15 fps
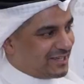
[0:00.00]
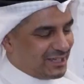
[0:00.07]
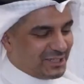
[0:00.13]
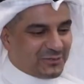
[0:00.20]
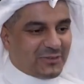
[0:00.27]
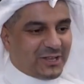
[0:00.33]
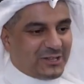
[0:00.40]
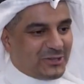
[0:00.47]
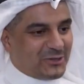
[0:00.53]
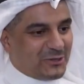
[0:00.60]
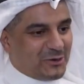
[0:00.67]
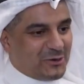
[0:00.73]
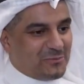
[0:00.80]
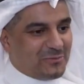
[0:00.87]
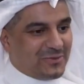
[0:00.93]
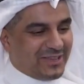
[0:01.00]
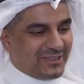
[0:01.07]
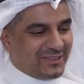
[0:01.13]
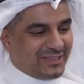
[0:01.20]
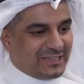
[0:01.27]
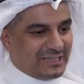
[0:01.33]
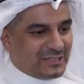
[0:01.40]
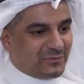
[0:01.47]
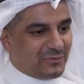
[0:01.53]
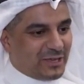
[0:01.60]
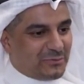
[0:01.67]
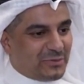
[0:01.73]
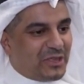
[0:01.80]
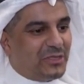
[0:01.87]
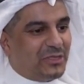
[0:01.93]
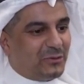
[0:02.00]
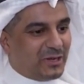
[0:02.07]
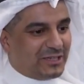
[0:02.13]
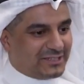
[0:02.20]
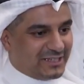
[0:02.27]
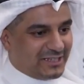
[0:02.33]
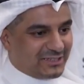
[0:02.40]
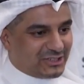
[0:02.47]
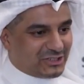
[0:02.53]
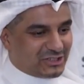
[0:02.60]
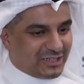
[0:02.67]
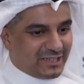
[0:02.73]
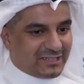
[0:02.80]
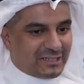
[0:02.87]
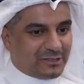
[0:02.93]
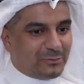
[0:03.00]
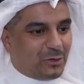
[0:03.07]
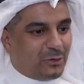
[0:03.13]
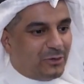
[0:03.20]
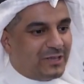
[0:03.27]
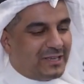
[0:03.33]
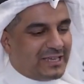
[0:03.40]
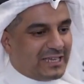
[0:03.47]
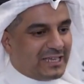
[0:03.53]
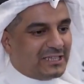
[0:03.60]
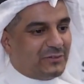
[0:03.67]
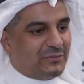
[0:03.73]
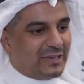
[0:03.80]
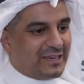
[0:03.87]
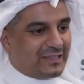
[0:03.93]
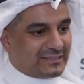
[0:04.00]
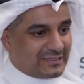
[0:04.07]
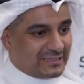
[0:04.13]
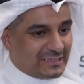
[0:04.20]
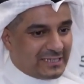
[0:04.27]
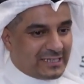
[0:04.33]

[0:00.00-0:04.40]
احتفالنا اليوم هذا احتفال بإذن واحد أحد إن شاء الله يتبعه احتفالات